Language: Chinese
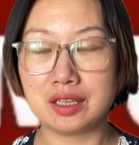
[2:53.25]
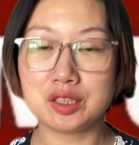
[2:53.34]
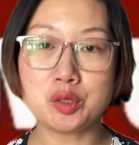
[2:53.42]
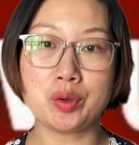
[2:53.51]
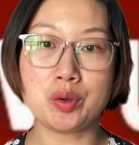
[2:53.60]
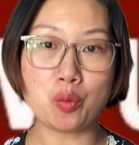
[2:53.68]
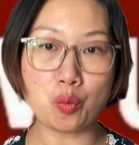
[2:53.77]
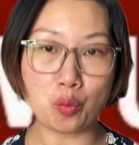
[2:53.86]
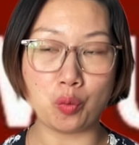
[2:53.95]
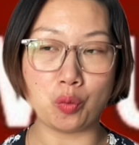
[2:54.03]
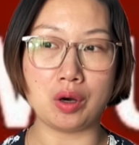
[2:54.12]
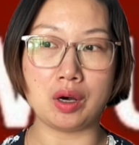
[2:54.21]
因为
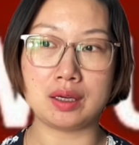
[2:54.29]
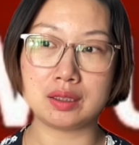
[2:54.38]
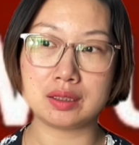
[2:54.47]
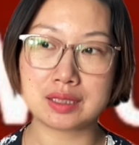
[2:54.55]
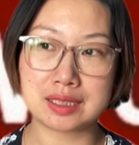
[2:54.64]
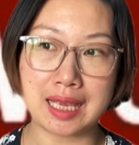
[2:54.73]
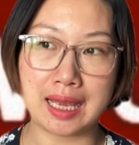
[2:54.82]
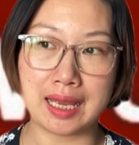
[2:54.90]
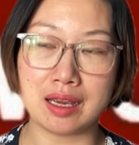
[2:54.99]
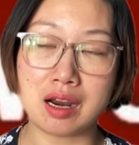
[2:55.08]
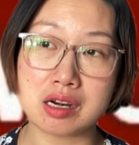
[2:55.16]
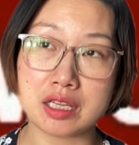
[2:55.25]
我在
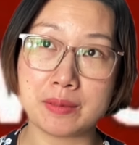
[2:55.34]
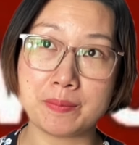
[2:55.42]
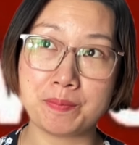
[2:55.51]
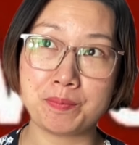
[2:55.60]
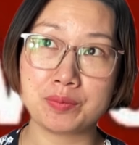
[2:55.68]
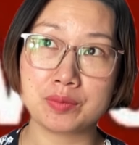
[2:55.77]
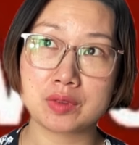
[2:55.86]
二零